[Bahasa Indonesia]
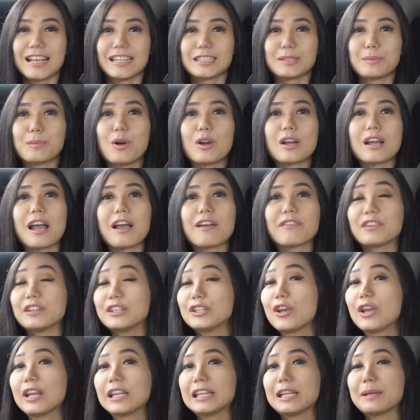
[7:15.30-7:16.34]
Semoga
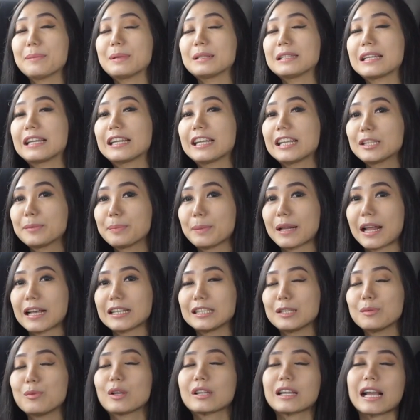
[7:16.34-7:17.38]
video ini menjadi
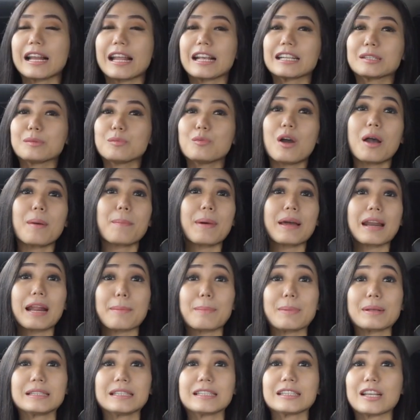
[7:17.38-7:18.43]
inspirasi buat kalian semua
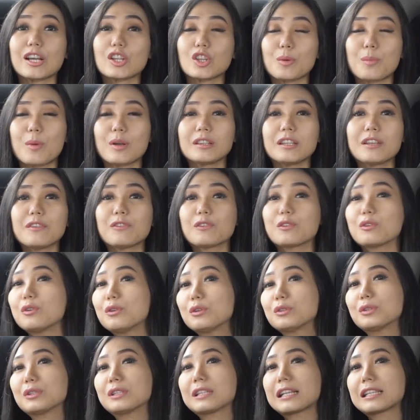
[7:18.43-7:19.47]
para pecinta otomotif,
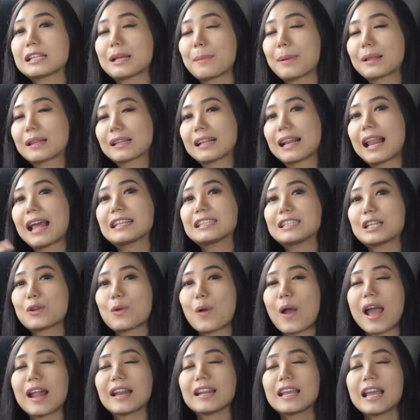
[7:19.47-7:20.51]
khususnya sahabat
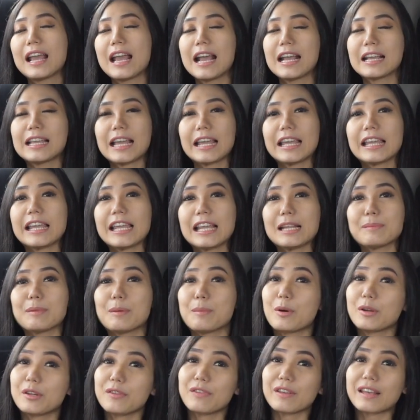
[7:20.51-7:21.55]
Klasikuan yang ingin
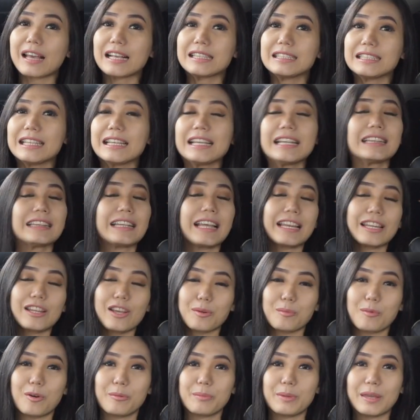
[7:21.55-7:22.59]
memodifikasi
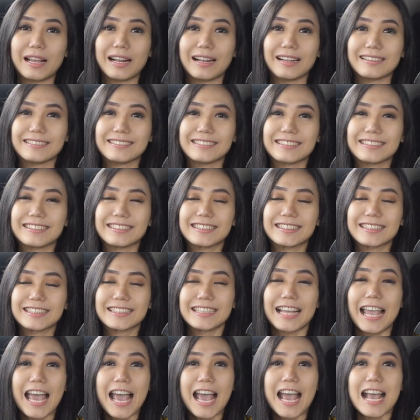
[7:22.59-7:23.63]
interior mobil.
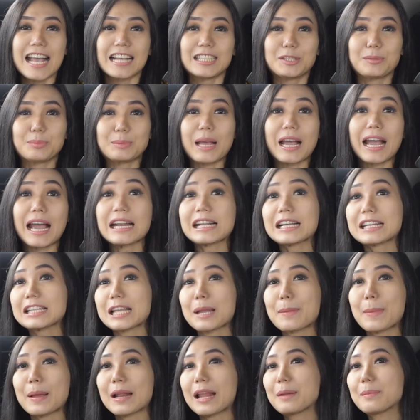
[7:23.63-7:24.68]
Ciptakan
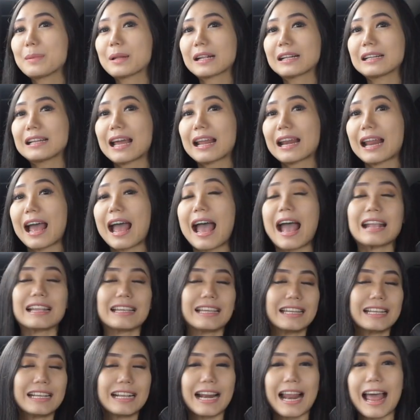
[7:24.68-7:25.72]
kenyamanan berkendara
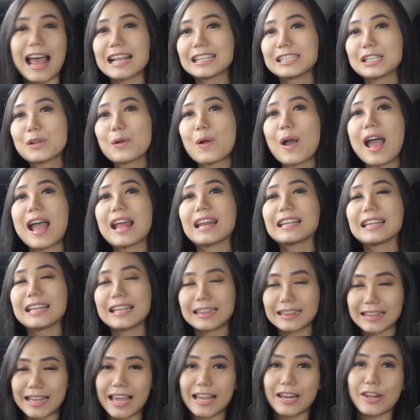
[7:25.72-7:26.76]
hanya di Klasikuan
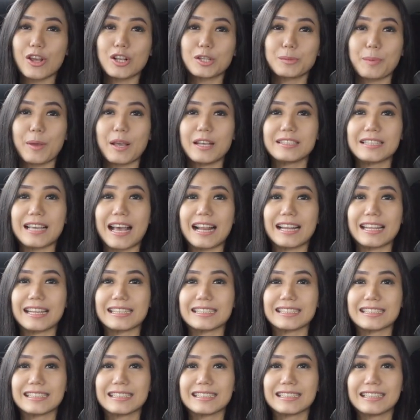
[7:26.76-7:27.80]
Interior
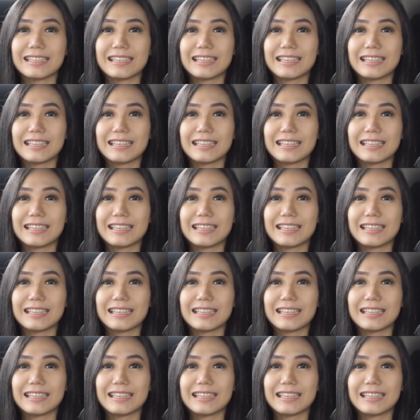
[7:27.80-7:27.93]
Spesialis.